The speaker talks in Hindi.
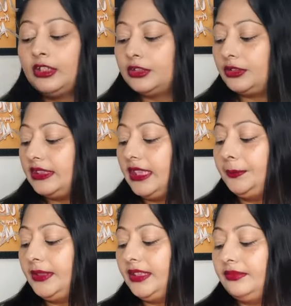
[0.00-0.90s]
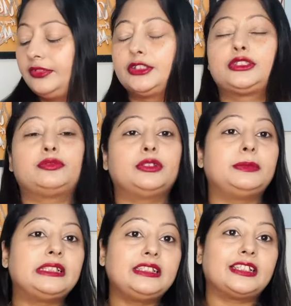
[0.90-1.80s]
सो so, यहाँ पे फर्स्ट ऑफ ऑल
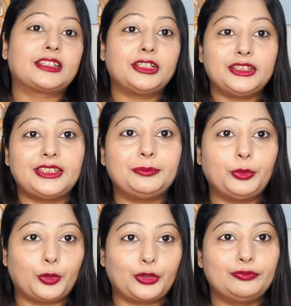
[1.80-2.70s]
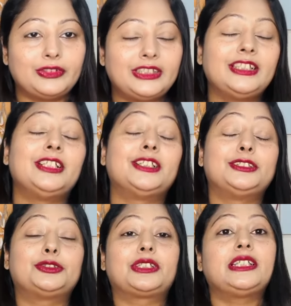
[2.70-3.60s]
मैंने लिया था ये बॉटम वेयर
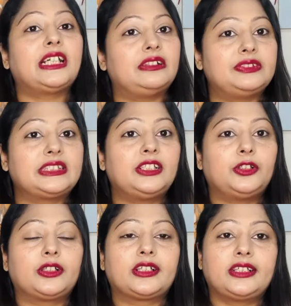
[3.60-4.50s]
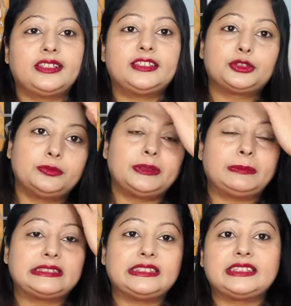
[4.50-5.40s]
जो कि काफ़ी सारे ऑर्डर करे थे जो मेरे
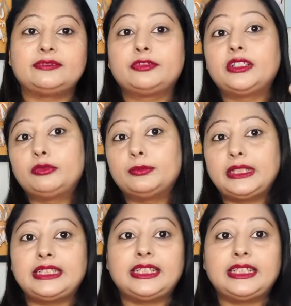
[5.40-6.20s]
पास रिसीव हुए वो मैंने